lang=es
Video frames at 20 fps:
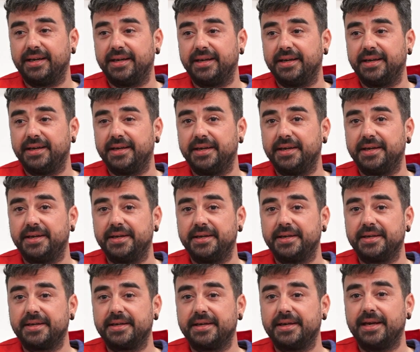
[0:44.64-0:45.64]

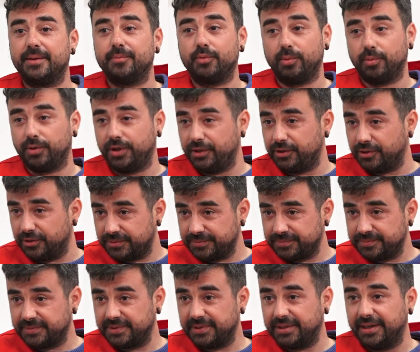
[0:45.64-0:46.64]
eh, es muy bonito.
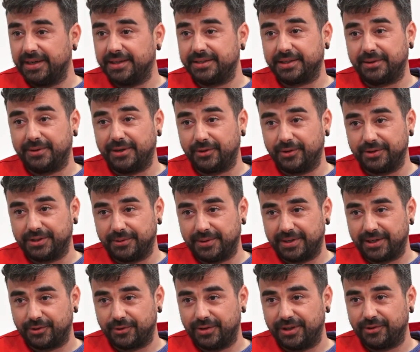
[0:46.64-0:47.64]
Sí. El trabajo, el
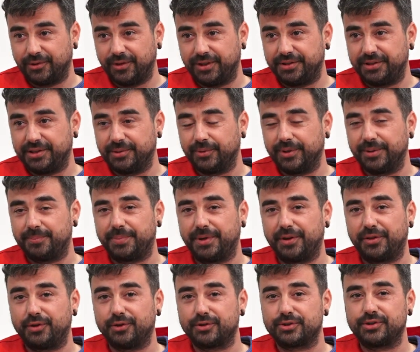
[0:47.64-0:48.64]
trabajo con el colectivo es
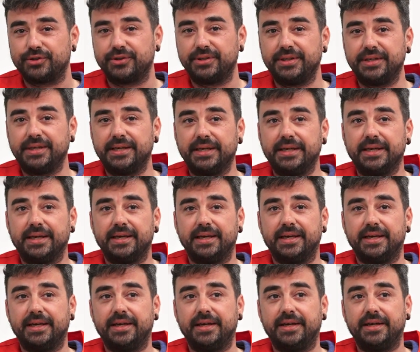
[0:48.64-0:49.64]
precioso.
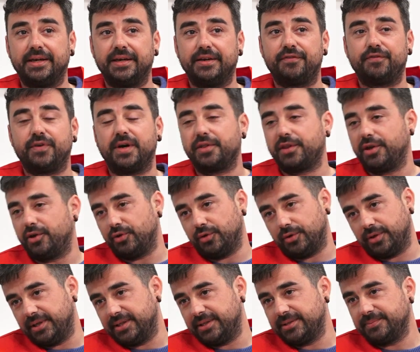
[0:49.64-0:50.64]
Eh, fácil no
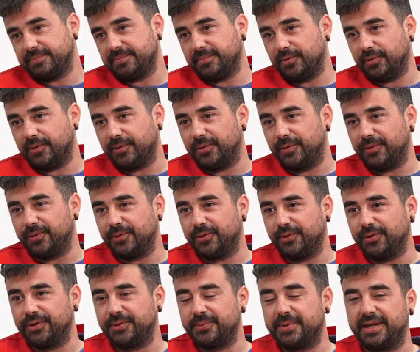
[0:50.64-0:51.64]
lo es, no,
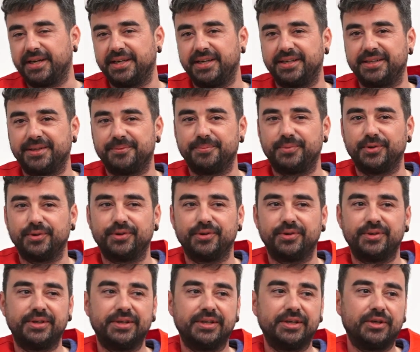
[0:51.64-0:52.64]
no te voy a engañar
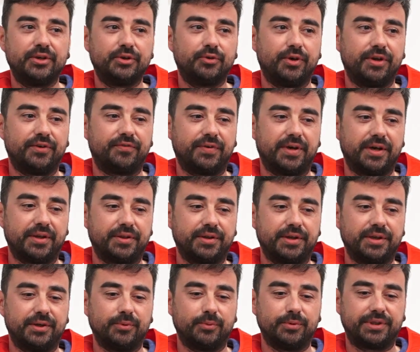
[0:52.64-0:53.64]
tampoco no le es
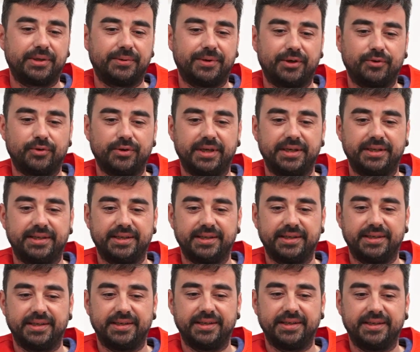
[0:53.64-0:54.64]
fácil, es un trabajo que hay
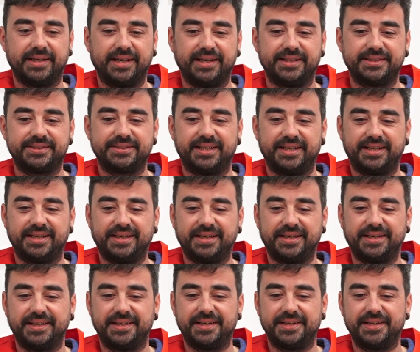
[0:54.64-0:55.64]
que,
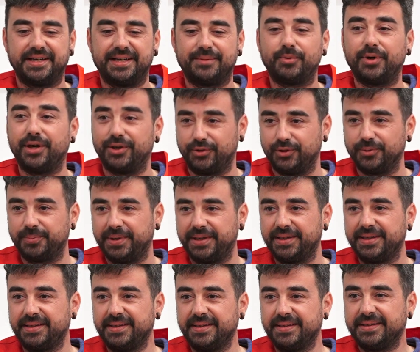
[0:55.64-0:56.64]
estar, digamos, a tope,
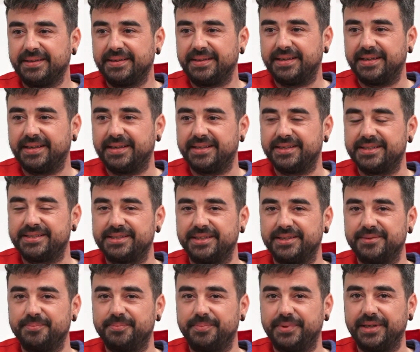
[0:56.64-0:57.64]
eh,
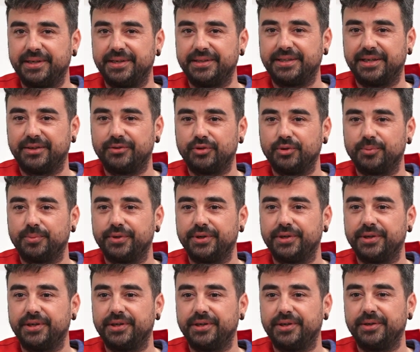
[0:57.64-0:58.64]
siempre tanto por,
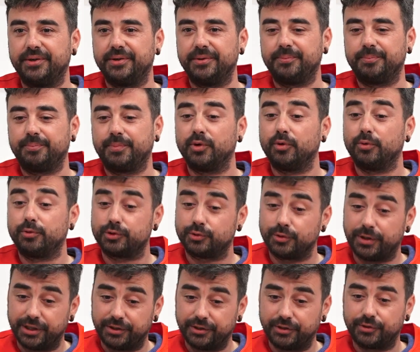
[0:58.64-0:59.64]
los
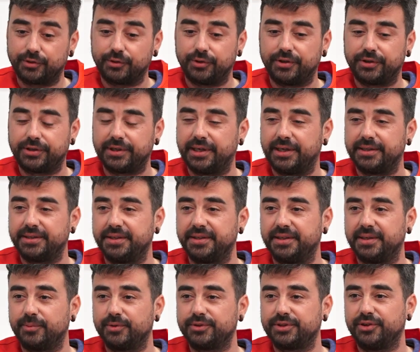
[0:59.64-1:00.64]
usuarios con los que
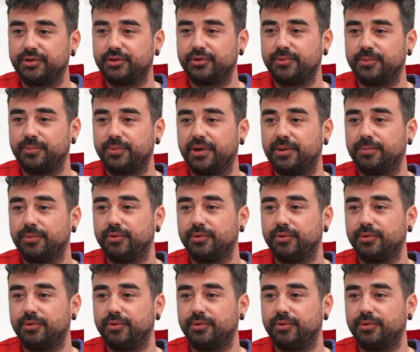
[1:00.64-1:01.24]
atendemos, tanto como por el